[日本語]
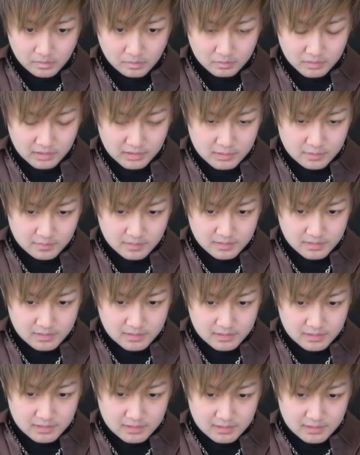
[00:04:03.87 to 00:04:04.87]
お願いしま
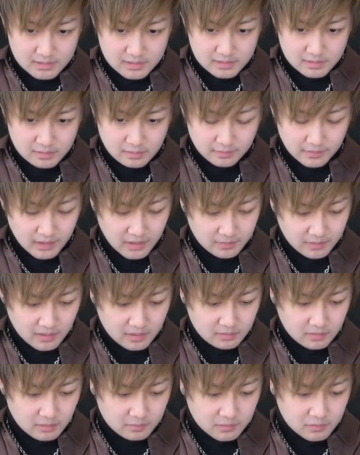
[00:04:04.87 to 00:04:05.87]
す止まれ
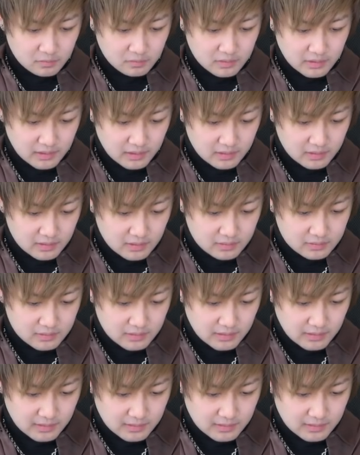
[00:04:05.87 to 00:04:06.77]
ばグリム兄弟確